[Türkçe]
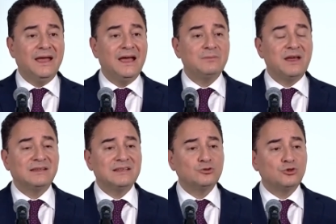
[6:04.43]
Eğer
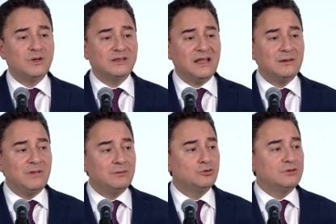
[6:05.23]
merkezi
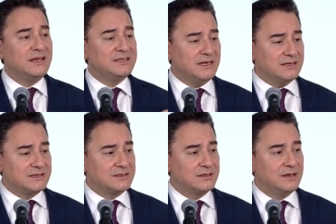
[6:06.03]
hükümetten memnun
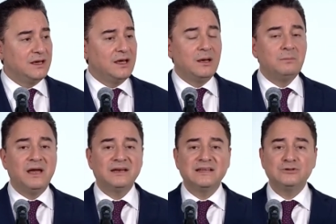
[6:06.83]
değilseniz,
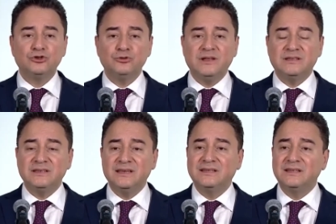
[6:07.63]
merkezi hükümet,
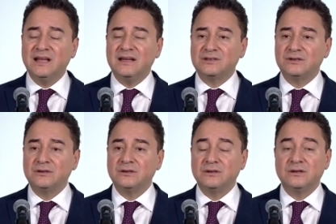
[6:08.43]

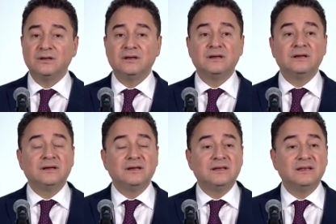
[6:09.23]
iktidar
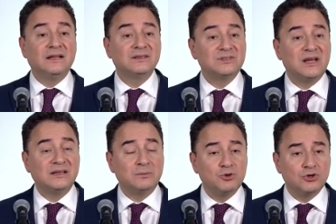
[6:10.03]

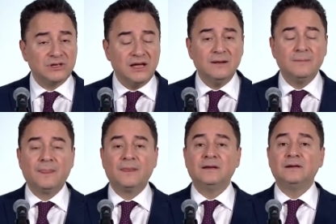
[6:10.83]
yanlışlar yapıyorsa
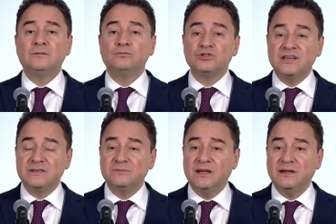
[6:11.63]
bu
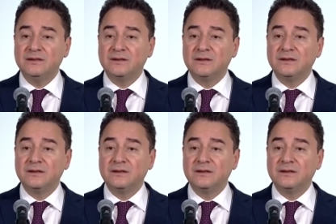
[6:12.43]
seçimde